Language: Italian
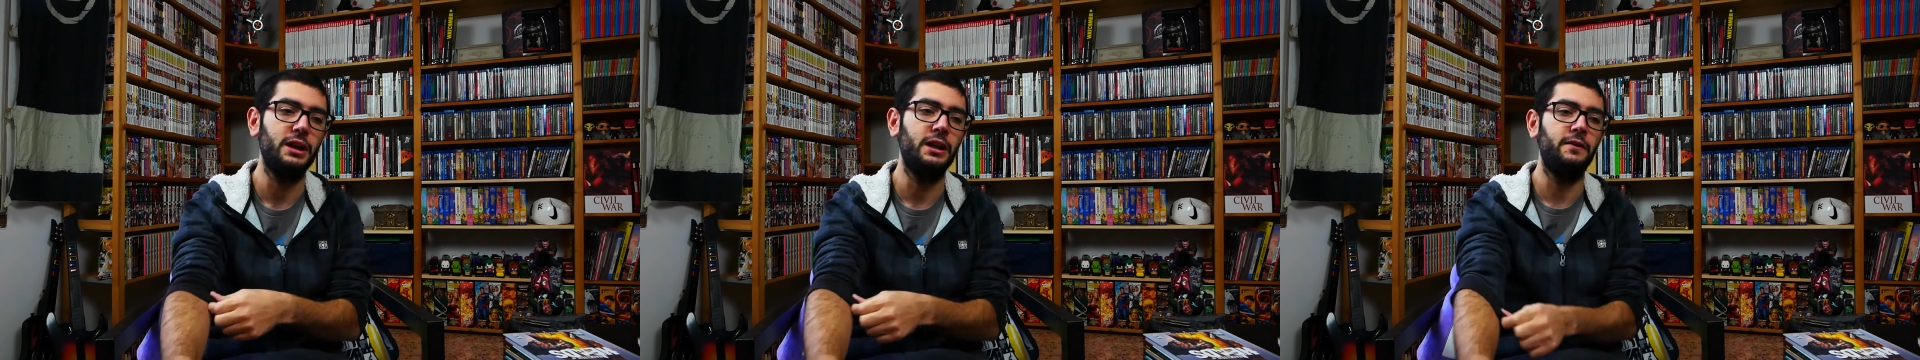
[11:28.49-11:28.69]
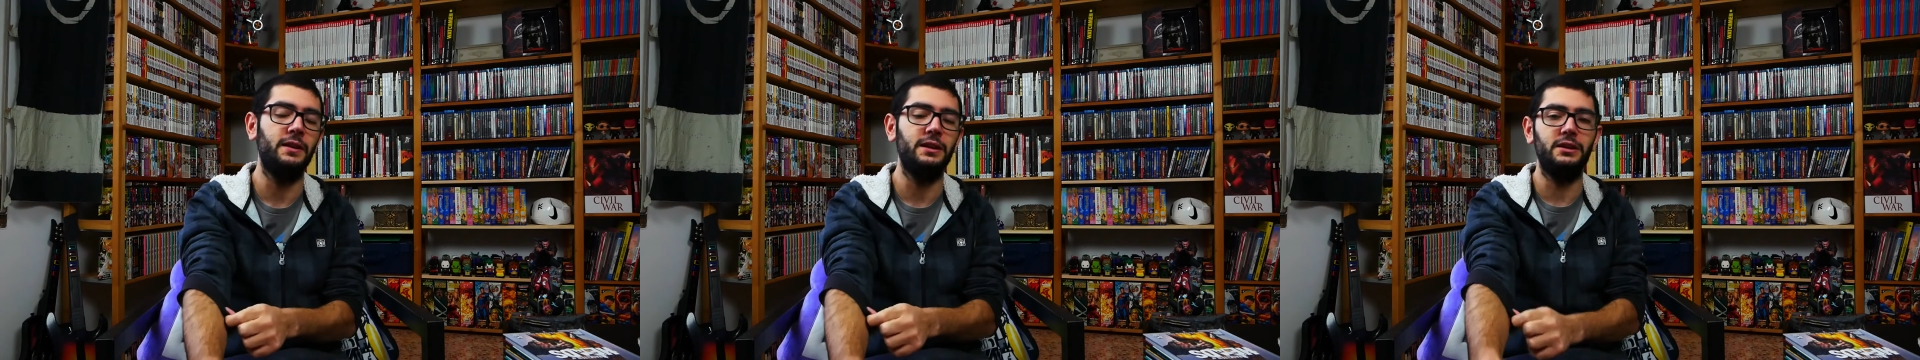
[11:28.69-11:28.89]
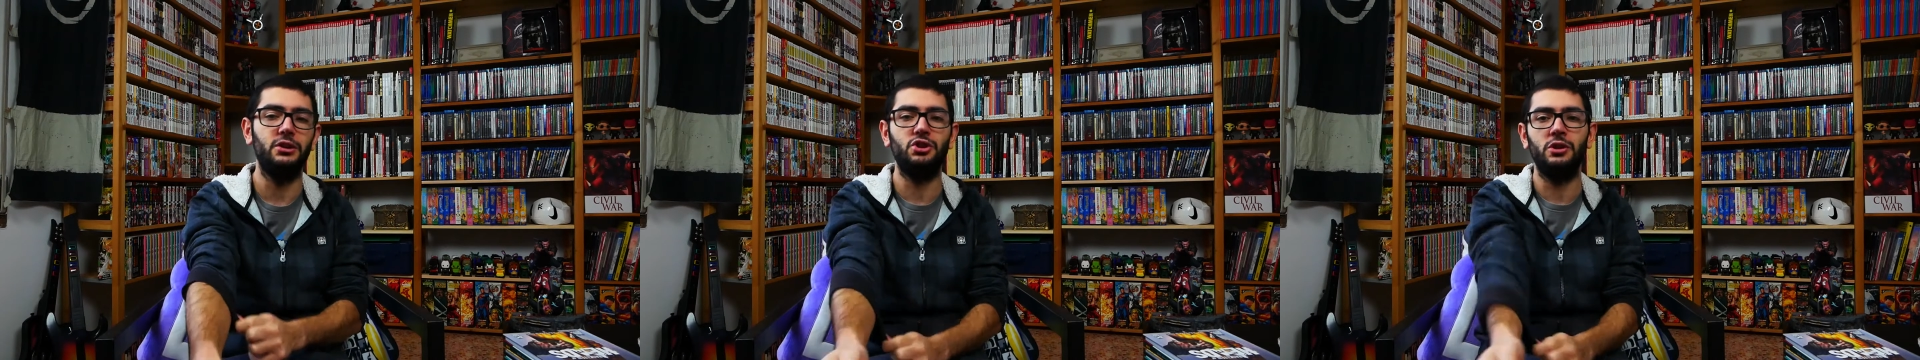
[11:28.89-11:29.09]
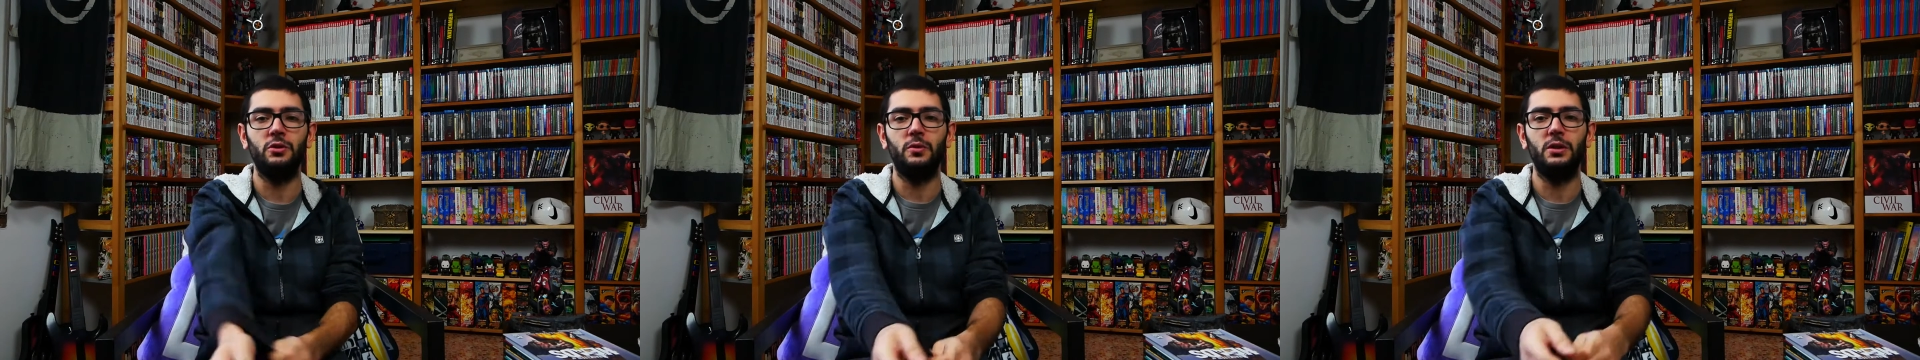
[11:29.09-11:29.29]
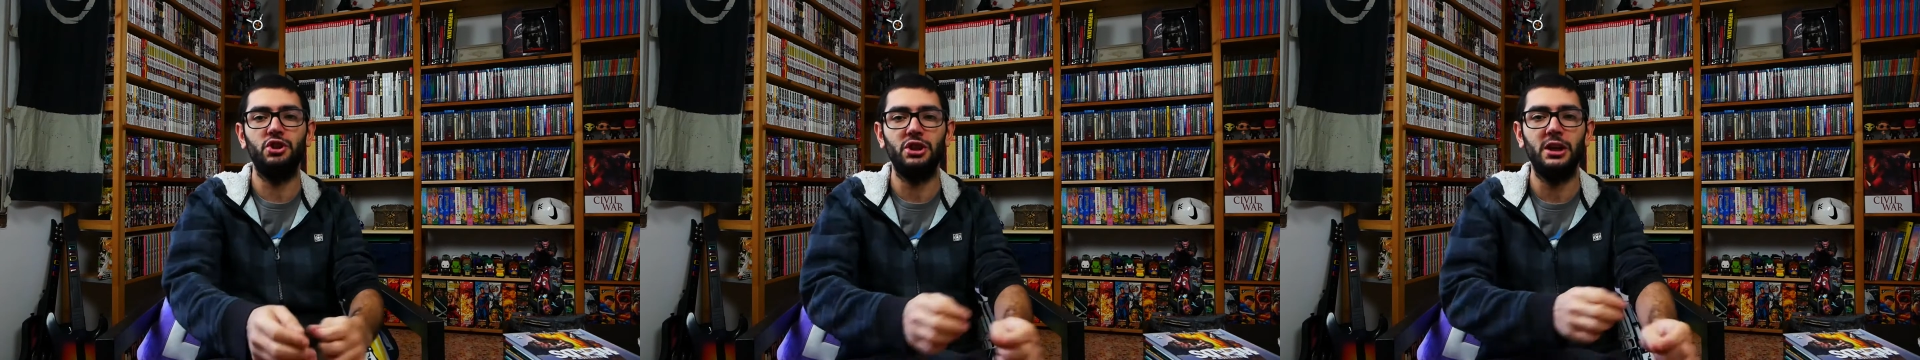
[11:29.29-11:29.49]
il
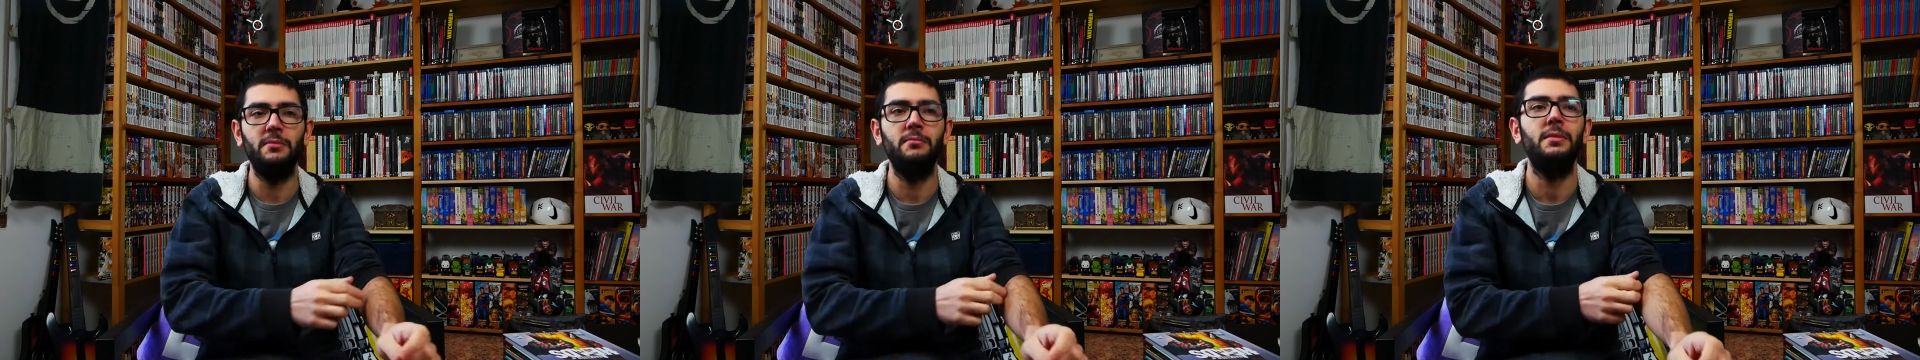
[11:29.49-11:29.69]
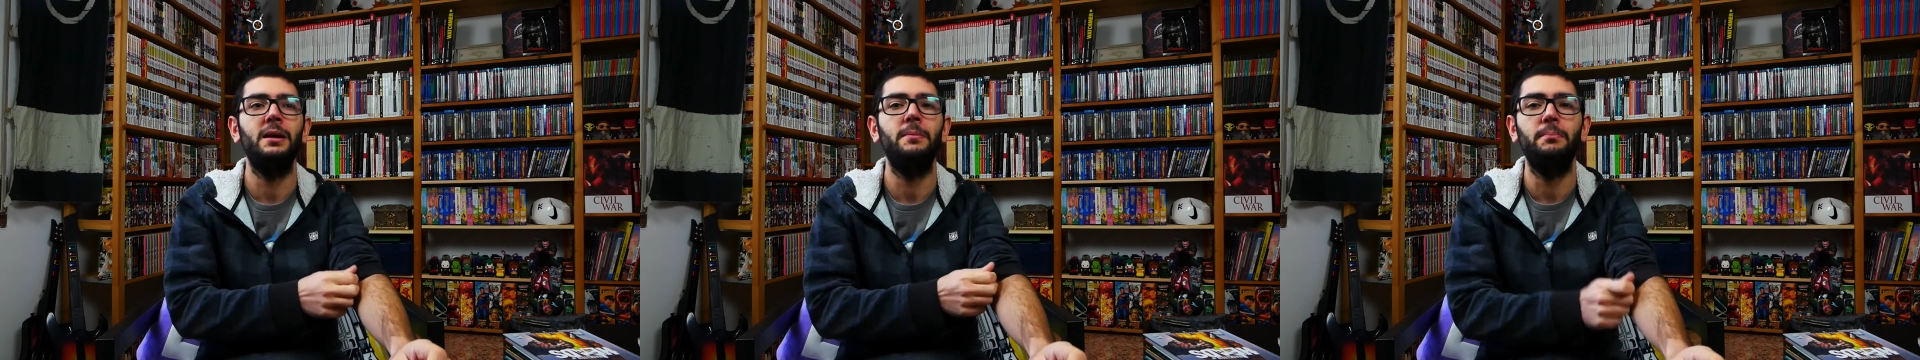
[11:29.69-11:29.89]
25 dicembre